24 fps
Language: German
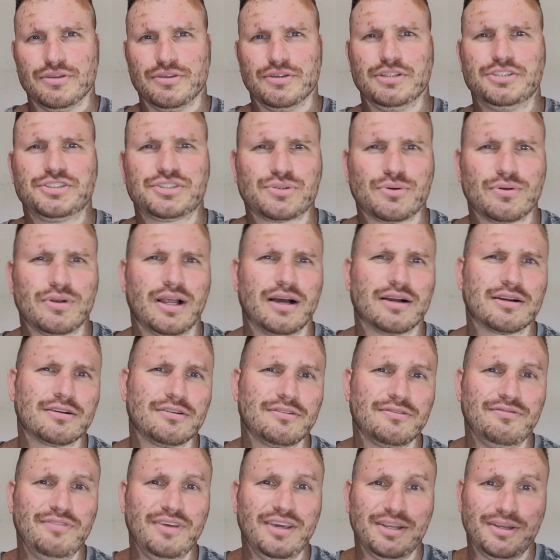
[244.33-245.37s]
nicht so
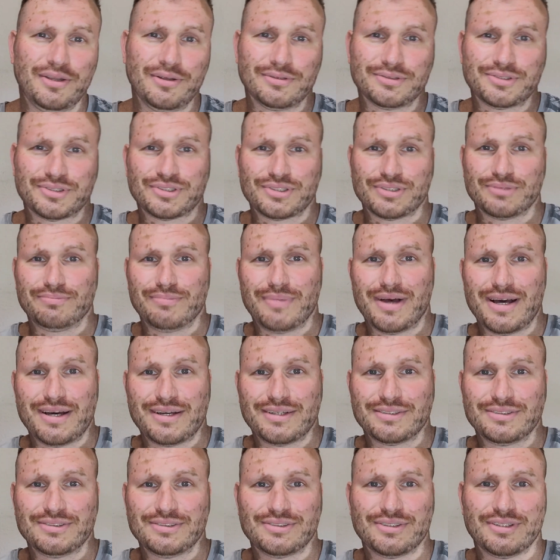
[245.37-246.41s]
lange Videos zu
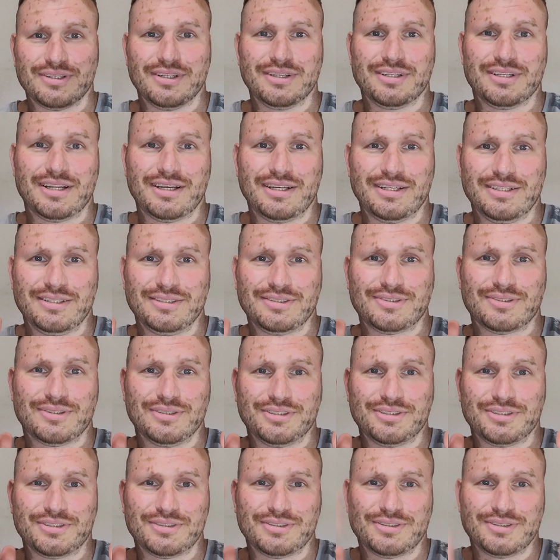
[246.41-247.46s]
machen, sondern halt
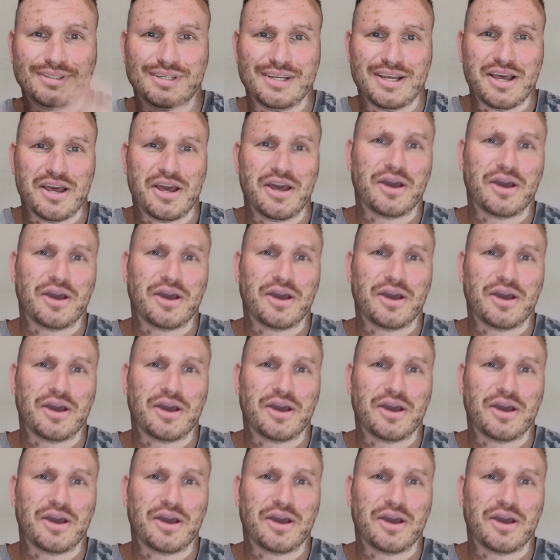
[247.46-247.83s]
solche